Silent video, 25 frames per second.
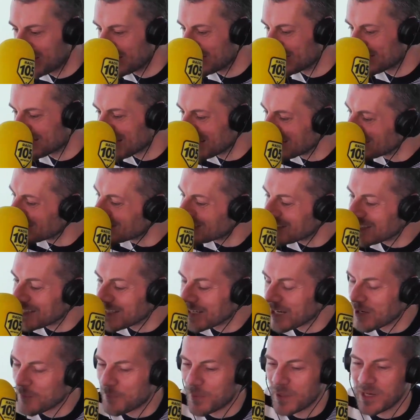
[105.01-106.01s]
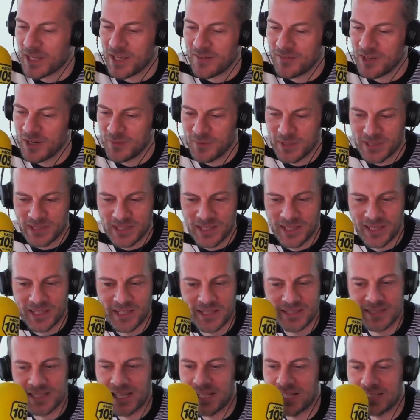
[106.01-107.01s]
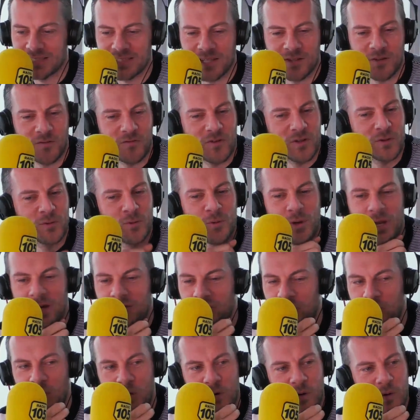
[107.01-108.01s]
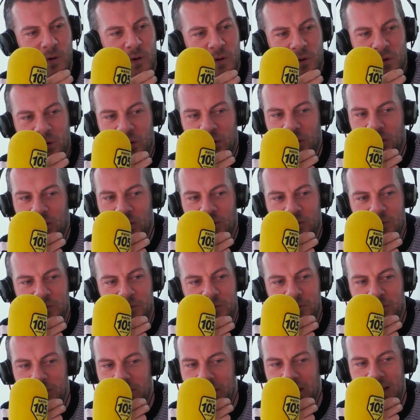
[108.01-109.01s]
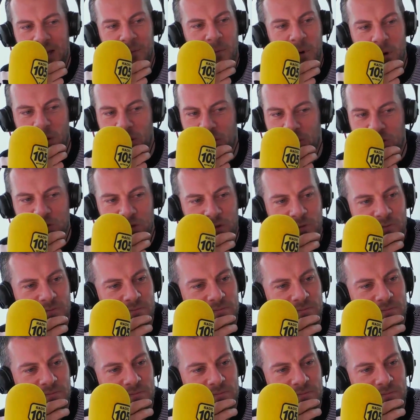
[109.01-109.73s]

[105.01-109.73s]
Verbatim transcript: a risentire perché veramente era stato fatto un lavoro clamoroso. Sì, è stato un